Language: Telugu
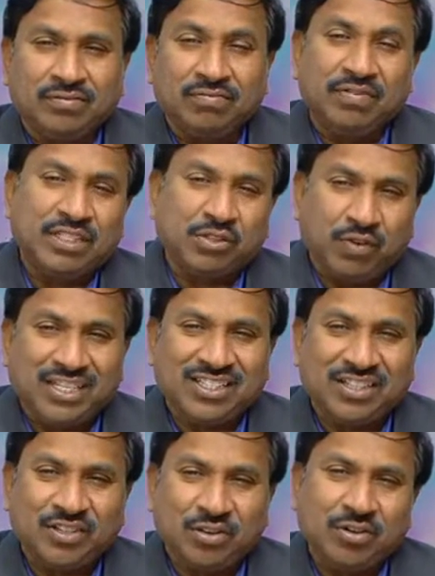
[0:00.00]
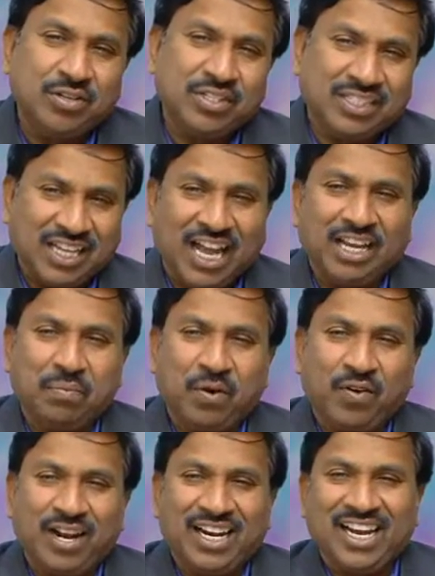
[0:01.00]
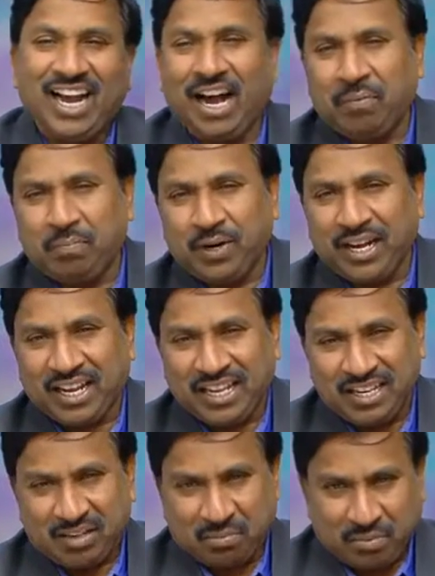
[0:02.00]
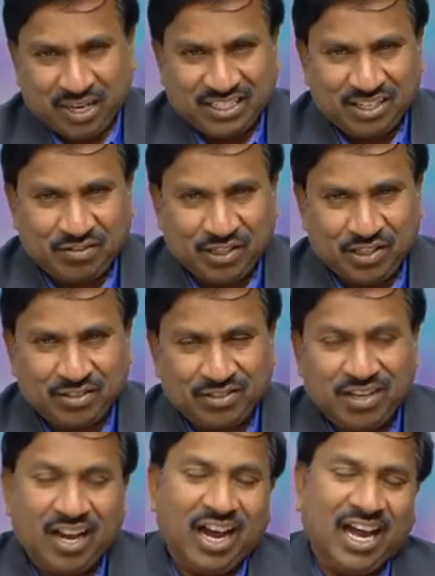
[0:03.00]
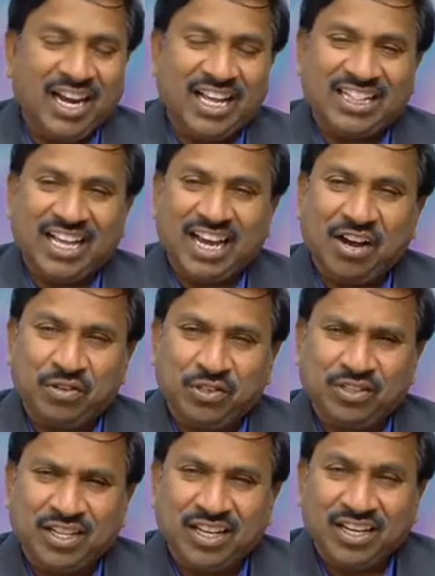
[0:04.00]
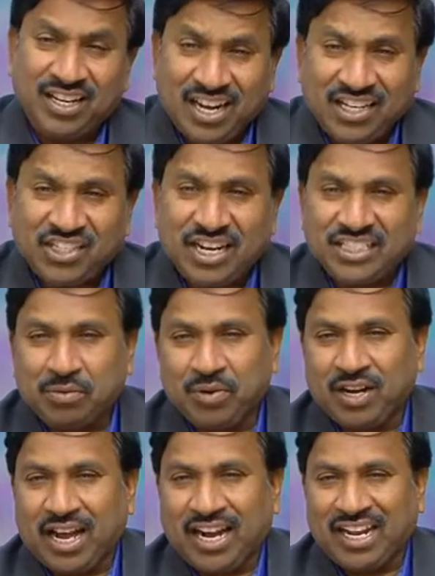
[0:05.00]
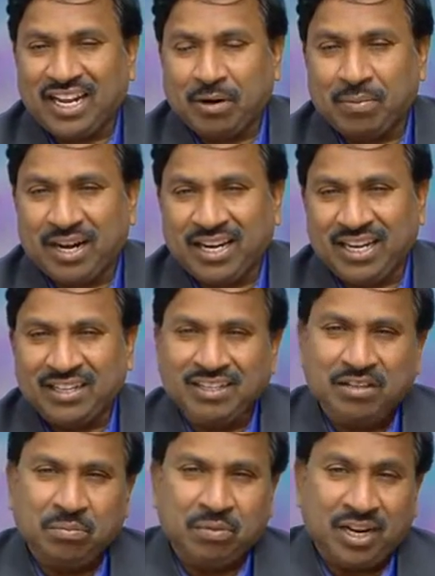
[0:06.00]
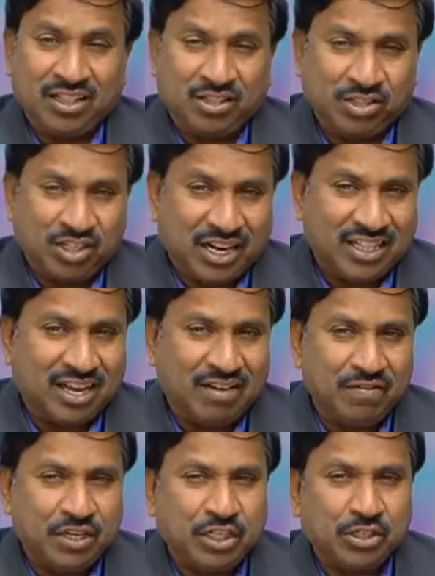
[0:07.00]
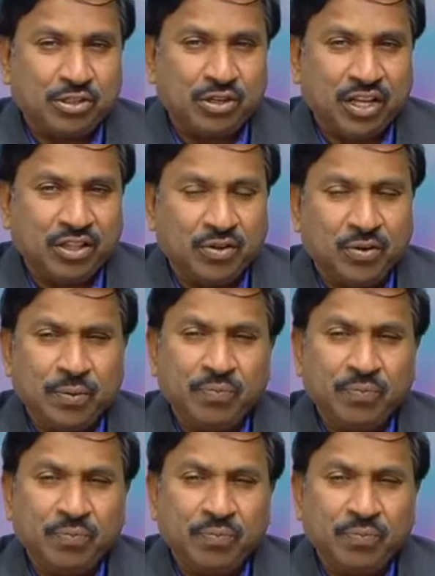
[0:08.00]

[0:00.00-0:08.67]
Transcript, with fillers: విశ్వాసంతో సాగిపోవాలి అప్పుడే మన జీవితం ఆనందంగా ఉంటుంది నిరీక్షణ సమయం కార్యక్రమాన్ని మీరెంతో శ్రద్ధగా వీక్షిస్తున్నందుకు